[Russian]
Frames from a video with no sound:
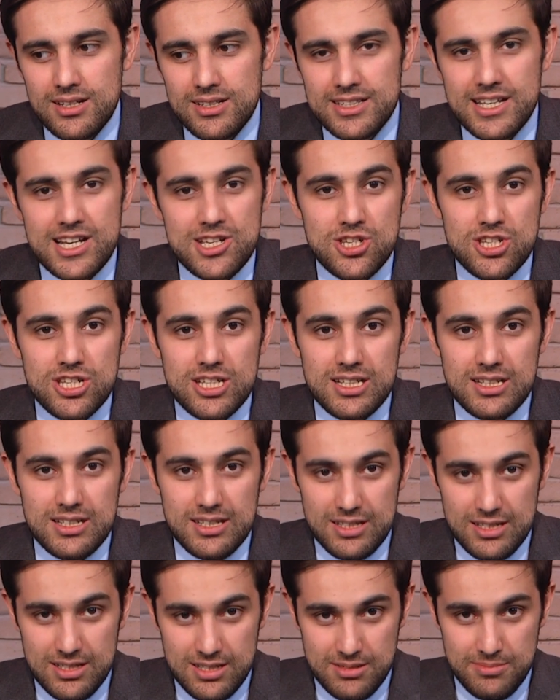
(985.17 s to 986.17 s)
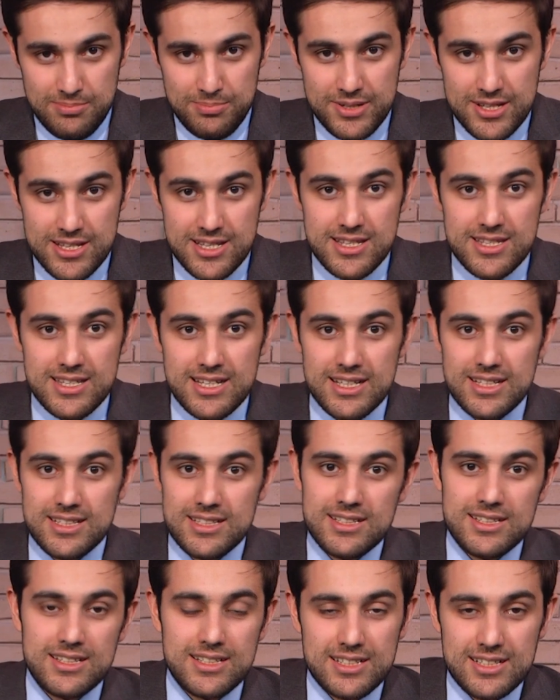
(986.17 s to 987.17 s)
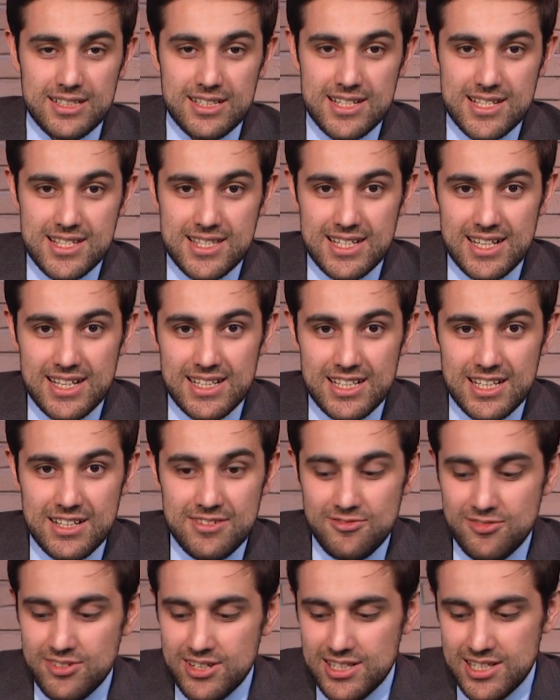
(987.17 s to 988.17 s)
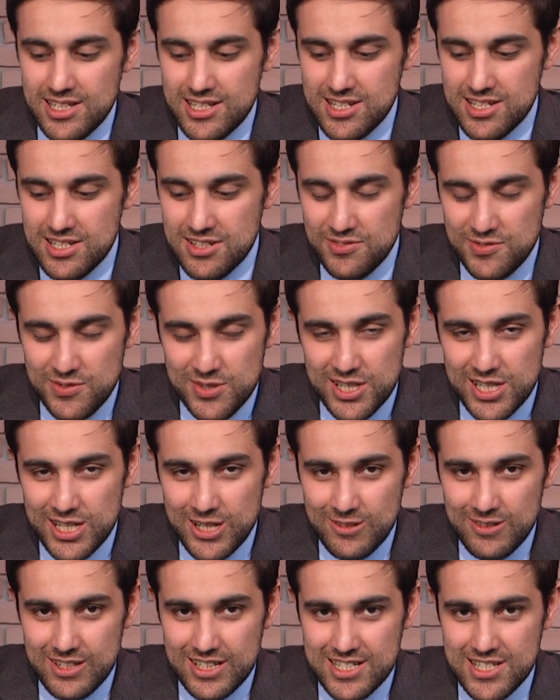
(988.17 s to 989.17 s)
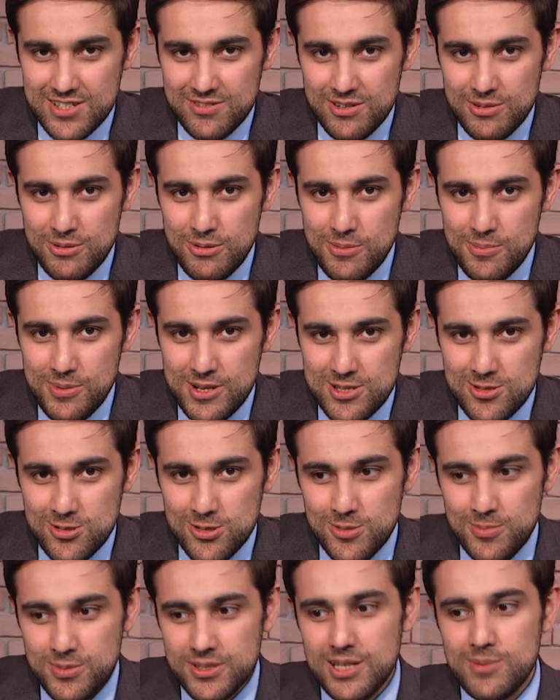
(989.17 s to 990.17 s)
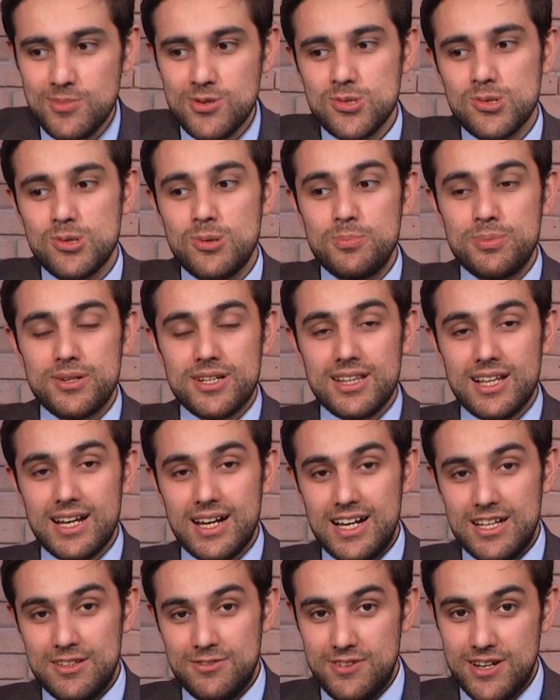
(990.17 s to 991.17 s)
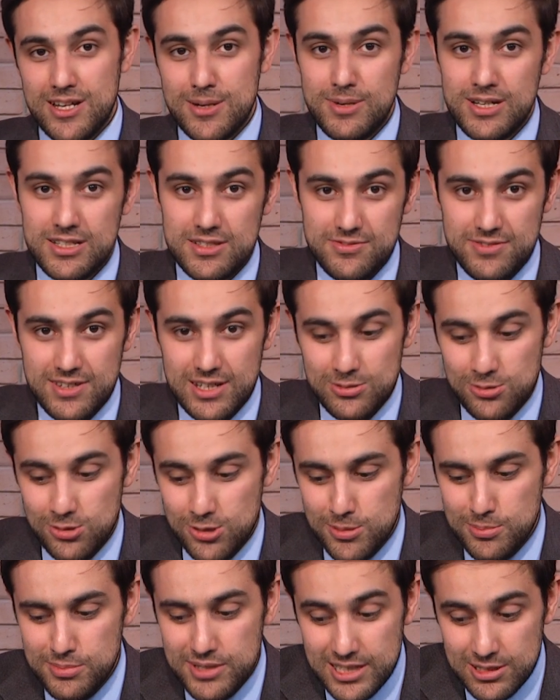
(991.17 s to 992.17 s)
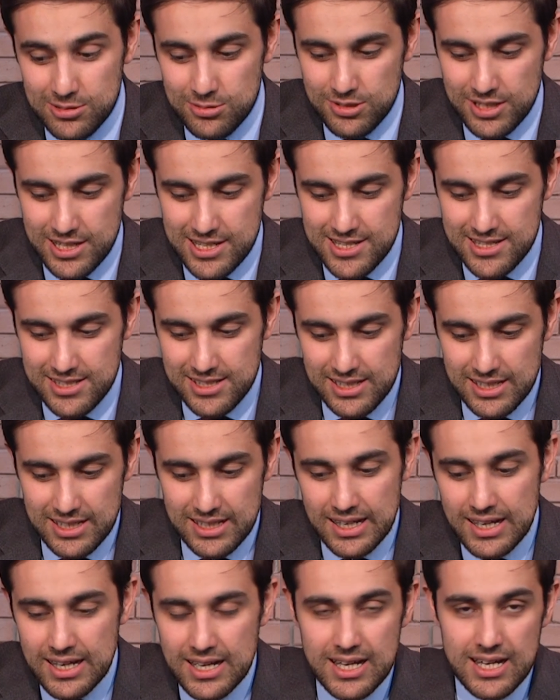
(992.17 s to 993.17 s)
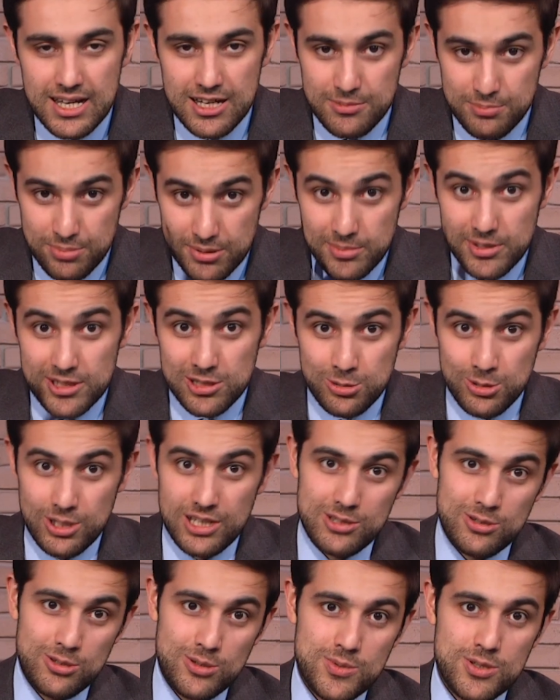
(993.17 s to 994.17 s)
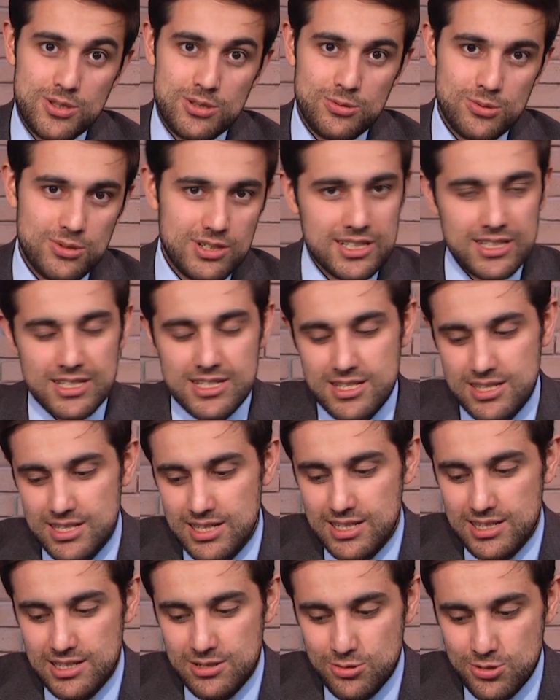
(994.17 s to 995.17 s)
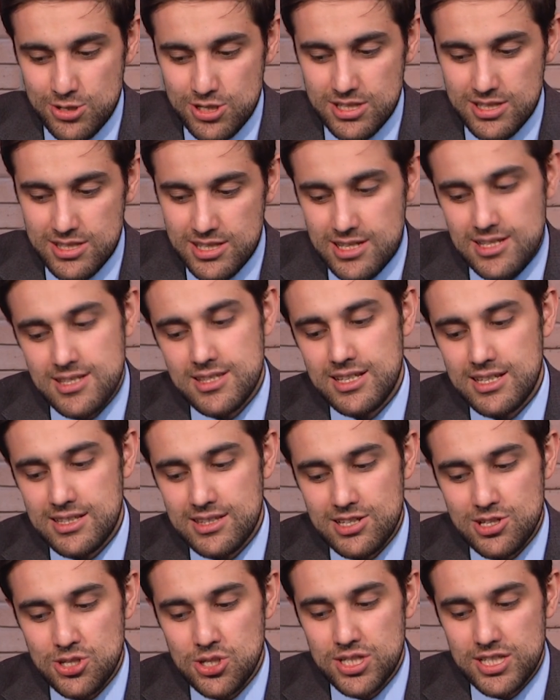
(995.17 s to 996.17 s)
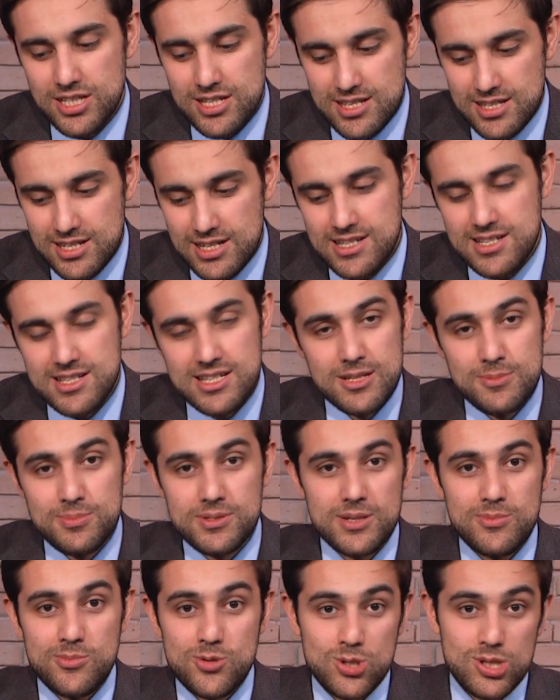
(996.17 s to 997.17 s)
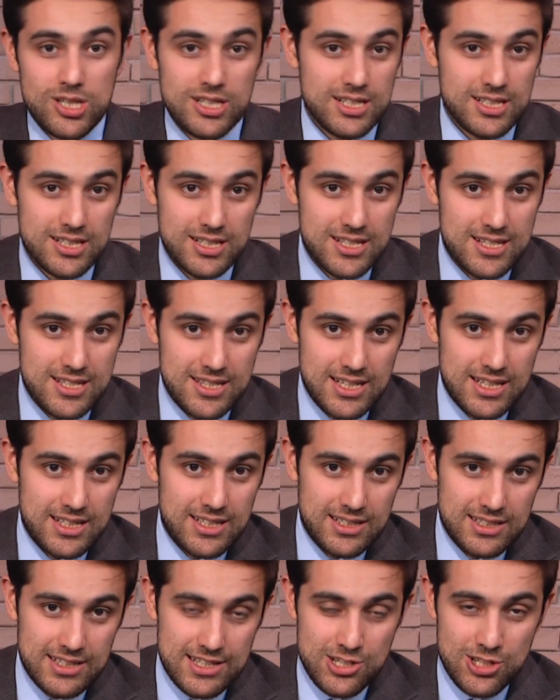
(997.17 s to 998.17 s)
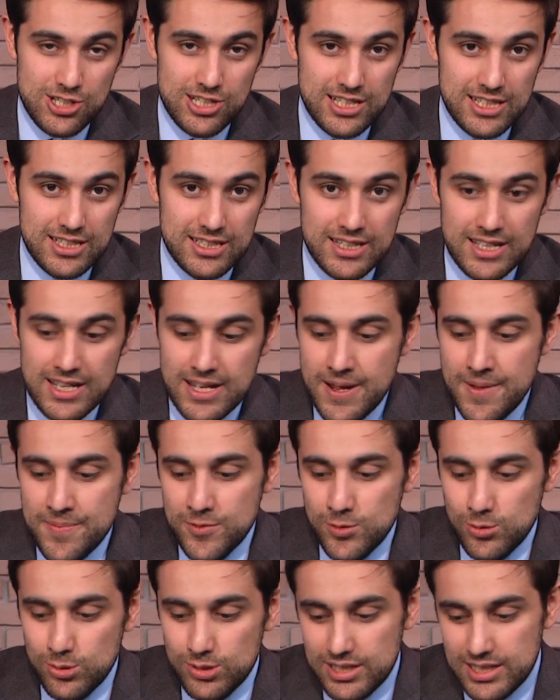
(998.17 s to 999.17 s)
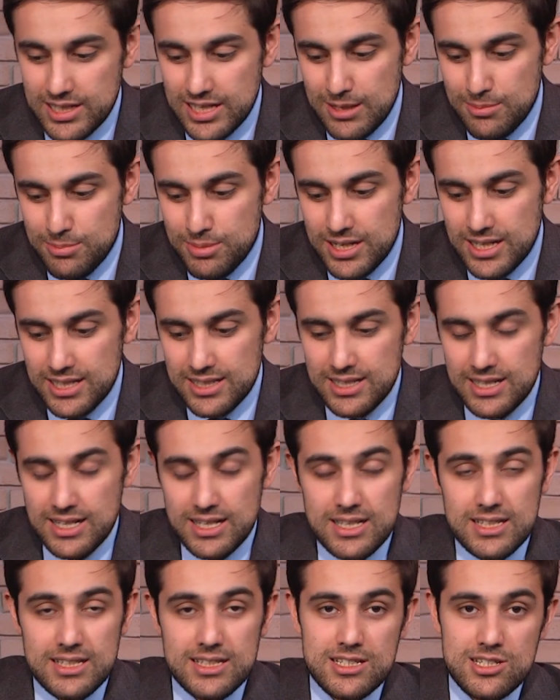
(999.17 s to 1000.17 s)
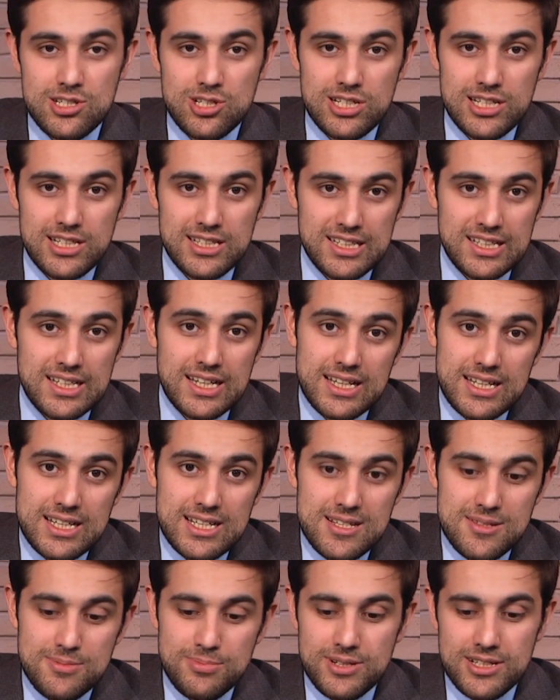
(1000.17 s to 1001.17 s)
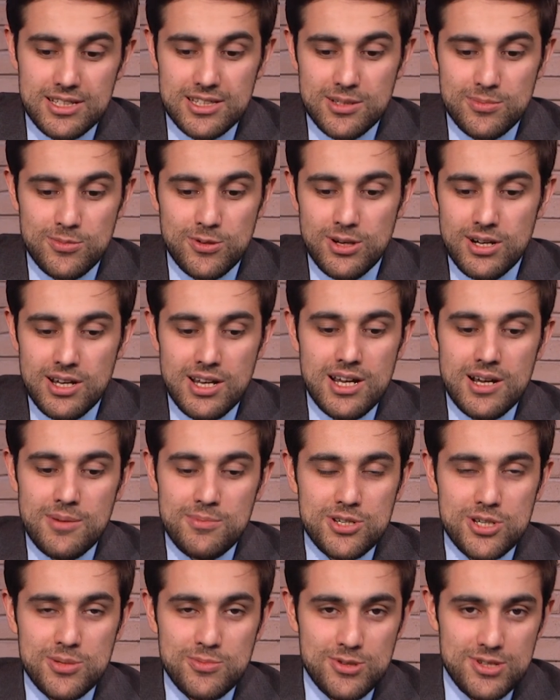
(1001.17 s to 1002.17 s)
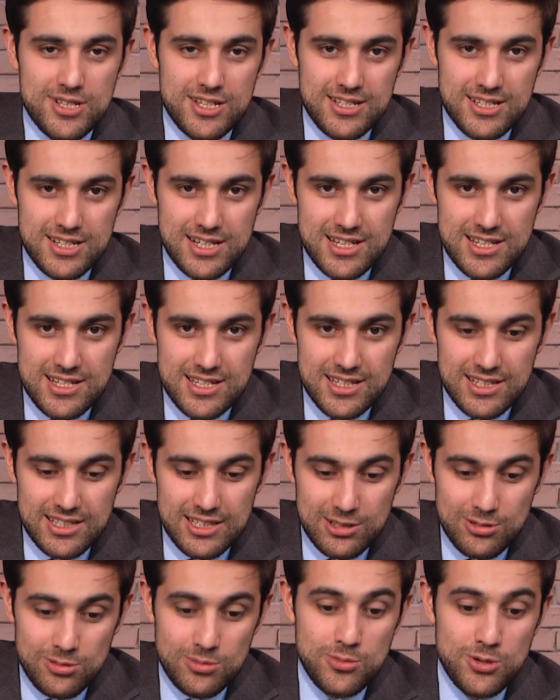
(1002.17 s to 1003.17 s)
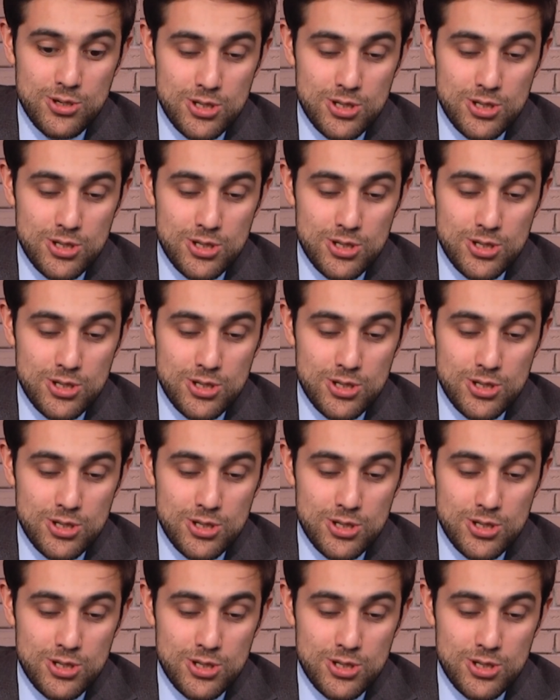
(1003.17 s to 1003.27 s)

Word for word: Даже президент Кыргызстана вынес выговор своему послу, потому что он предлагает формат, в котором нету России – пометуя о том, что у Кыргызстана очень тесное отношение с Россией, потому что Кыргызстан это член ОДКБ да, и член ЕАЭС, поэтому почему здесь России нету,